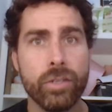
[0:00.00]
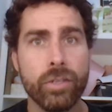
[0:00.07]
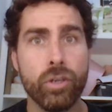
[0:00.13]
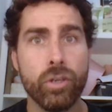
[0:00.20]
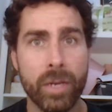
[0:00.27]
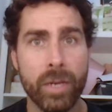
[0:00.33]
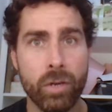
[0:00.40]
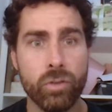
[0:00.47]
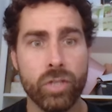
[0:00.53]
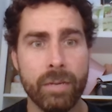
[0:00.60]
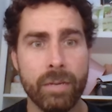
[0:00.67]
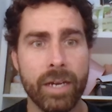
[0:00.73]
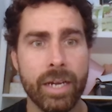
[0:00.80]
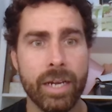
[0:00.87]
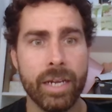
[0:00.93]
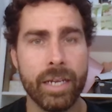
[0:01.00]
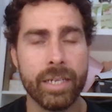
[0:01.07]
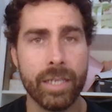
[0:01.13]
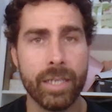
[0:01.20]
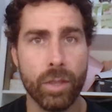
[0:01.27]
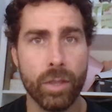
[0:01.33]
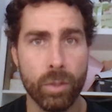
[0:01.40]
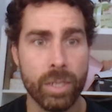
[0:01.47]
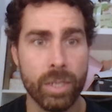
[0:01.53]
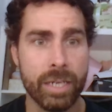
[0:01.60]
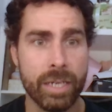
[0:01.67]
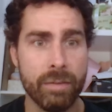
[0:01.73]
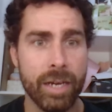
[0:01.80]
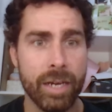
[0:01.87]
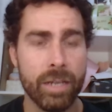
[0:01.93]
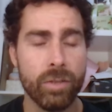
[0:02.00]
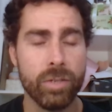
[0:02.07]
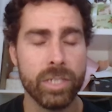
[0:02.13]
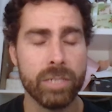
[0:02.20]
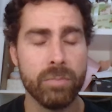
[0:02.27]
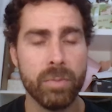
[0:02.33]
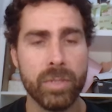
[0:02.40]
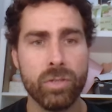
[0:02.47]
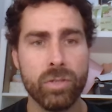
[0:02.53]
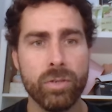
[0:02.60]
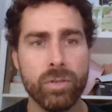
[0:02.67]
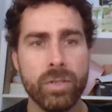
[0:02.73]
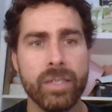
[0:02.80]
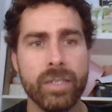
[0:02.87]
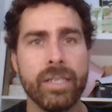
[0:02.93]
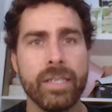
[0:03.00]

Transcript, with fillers: yo me encontraba en esa ciudad trabajando en ese momento